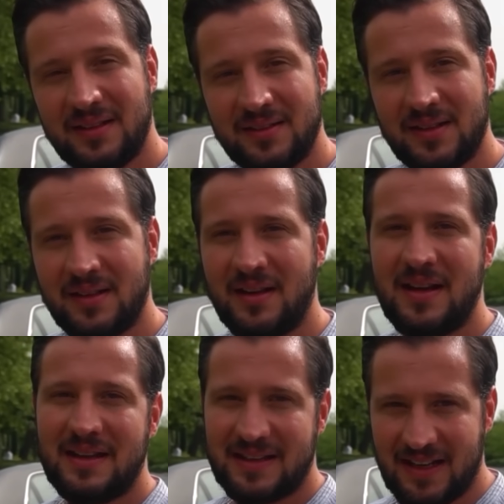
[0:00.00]
yılında da
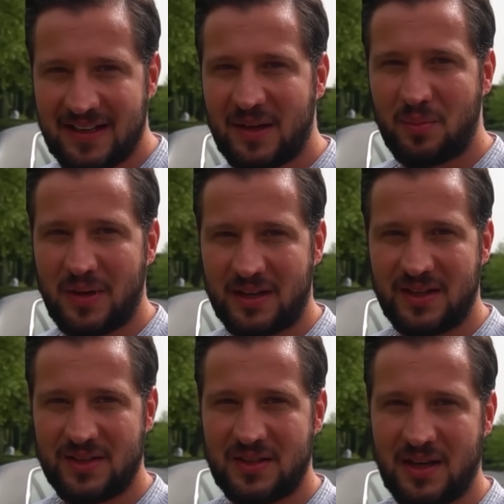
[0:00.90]
tekrar bir
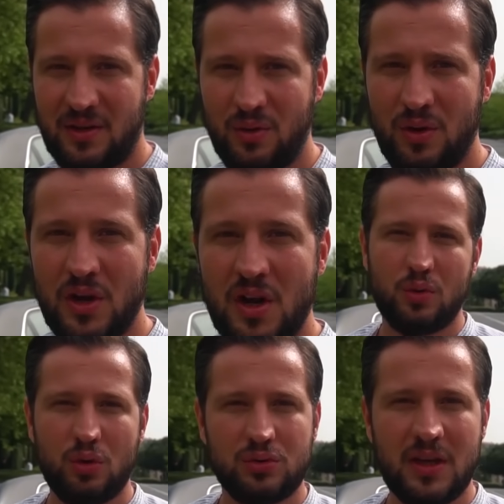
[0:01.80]
makyaj daha yiyor.
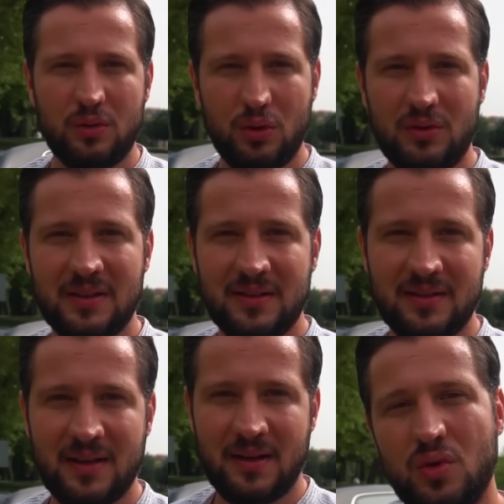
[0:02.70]
94
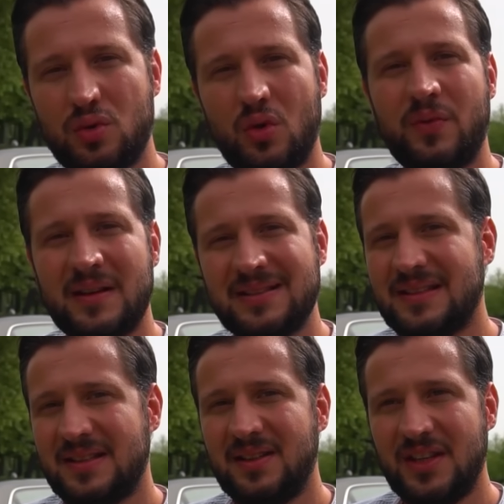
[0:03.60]
yılında çok fazla
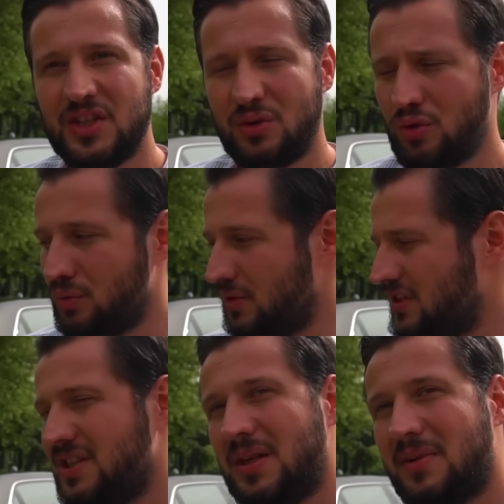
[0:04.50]
aslında değişik olmuyor.
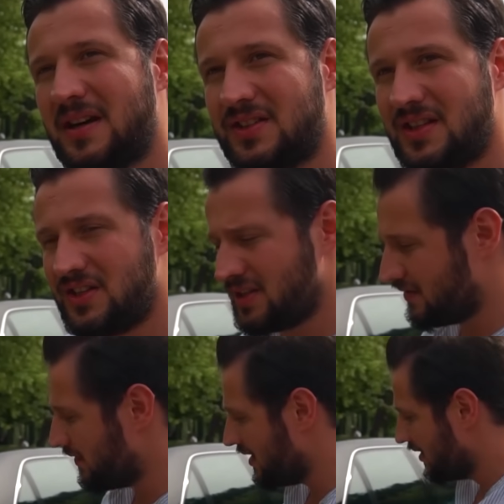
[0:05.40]
İçinde birkaç değişik ve